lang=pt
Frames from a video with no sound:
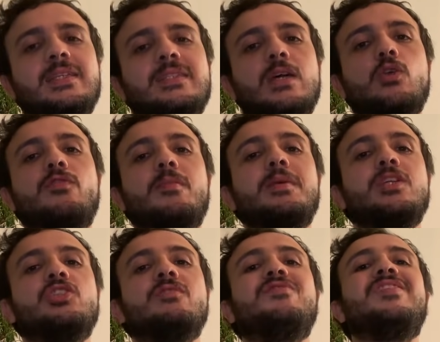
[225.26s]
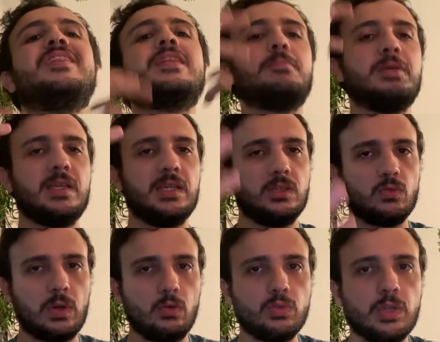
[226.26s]
ele está novamente
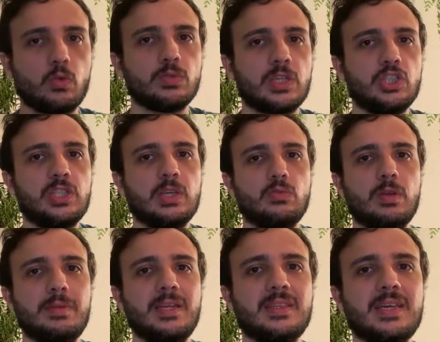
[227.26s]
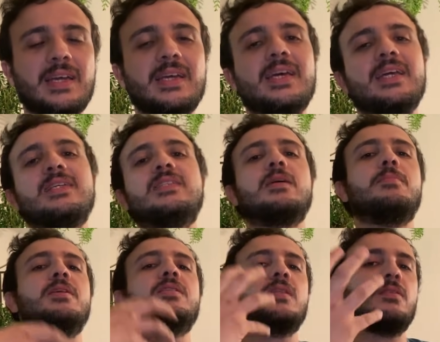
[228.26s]
vitaminando a luta contra a ditadura militar,
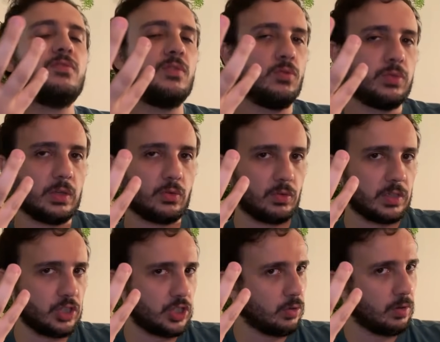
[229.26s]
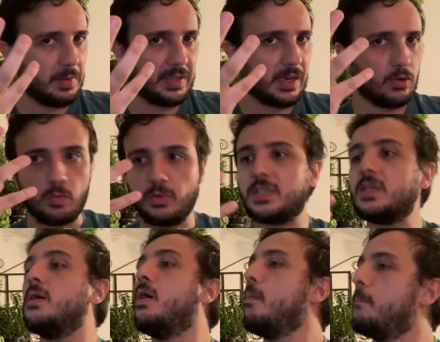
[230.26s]
estabelecendo a luta contra a ditadura militar como
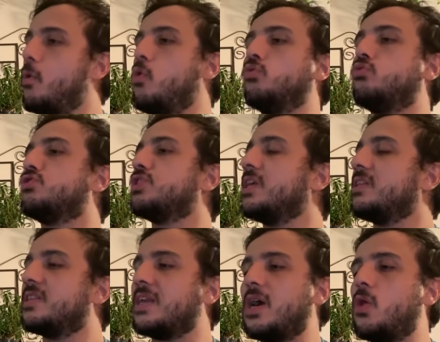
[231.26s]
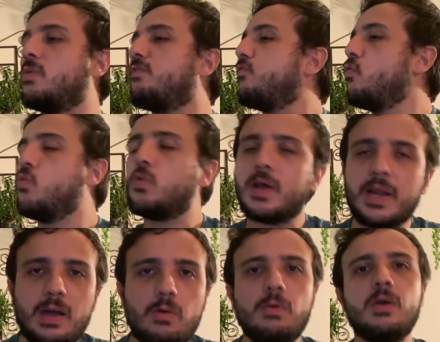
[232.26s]
esse ponto central e
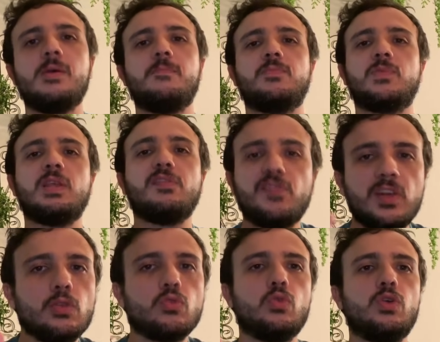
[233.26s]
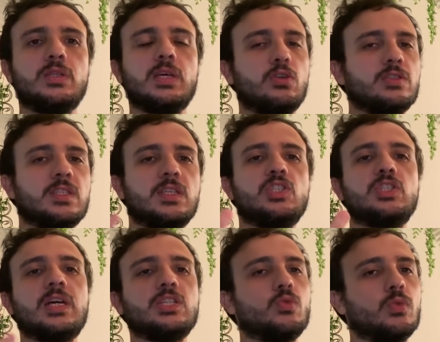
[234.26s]
fulcral definidor da nossa
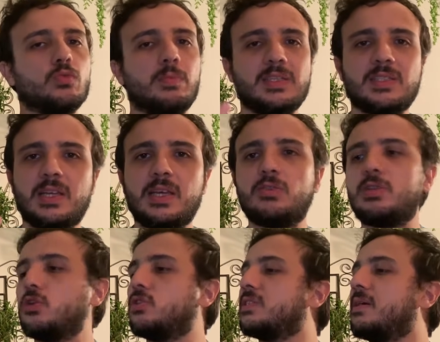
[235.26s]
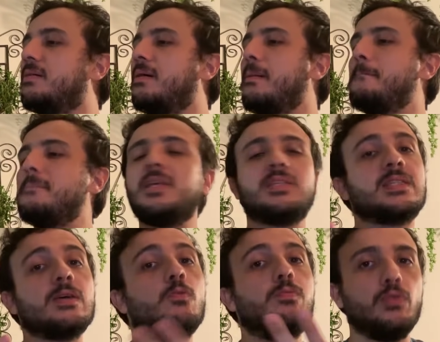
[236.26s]
identidade enquanto brasileiro, da nossa
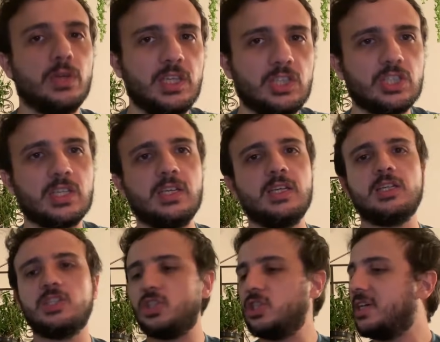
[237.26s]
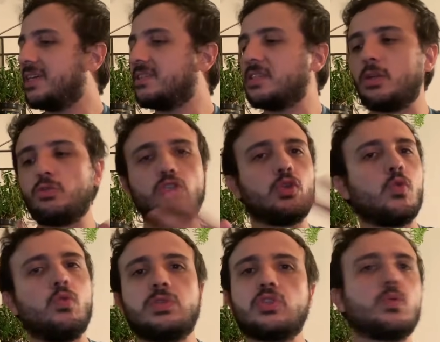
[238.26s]
missão política de acerto de
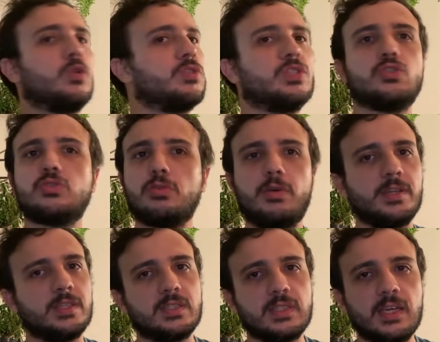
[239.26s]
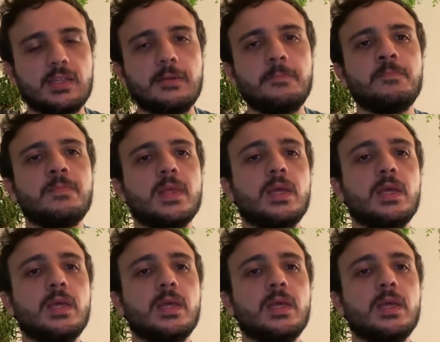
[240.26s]
contas com a nossa história, etc.